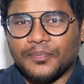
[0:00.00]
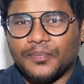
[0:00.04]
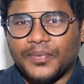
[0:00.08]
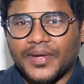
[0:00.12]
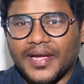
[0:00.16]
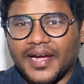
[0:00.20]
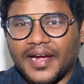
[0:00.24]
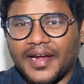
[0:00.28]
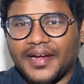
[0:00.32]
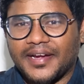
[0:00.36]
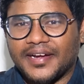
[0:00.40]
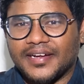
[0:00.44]

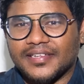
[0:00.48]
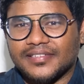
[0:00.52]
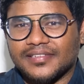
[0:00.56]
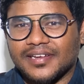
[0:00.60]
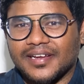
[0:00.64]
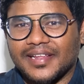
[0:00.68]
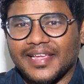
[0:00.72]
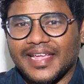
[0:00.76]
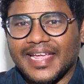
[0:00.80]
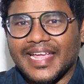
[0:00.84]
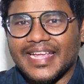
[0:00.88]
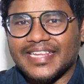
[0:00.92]
బిహైండ్
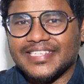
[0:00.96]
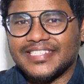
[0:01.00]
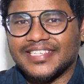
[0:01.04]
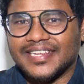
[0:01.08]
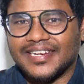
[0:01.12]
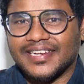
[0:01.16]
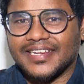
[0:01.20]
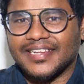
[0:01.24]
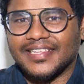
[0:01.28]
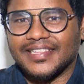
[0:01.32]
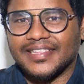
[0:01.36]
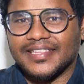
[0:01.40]
అసలు ఏం
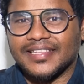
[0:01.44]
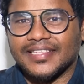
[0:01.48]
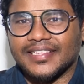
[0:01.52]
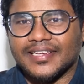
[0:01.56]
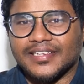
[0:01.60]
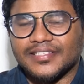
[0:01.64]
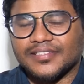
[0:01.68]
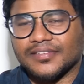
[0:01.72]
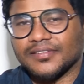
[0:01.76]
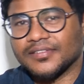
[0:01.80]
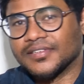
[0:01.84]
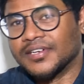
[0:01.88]
జరిగింది
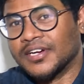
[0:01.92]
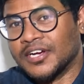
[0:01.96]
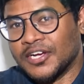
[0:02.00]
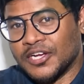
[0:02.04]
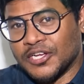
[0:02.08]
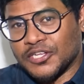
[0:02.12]
అసలు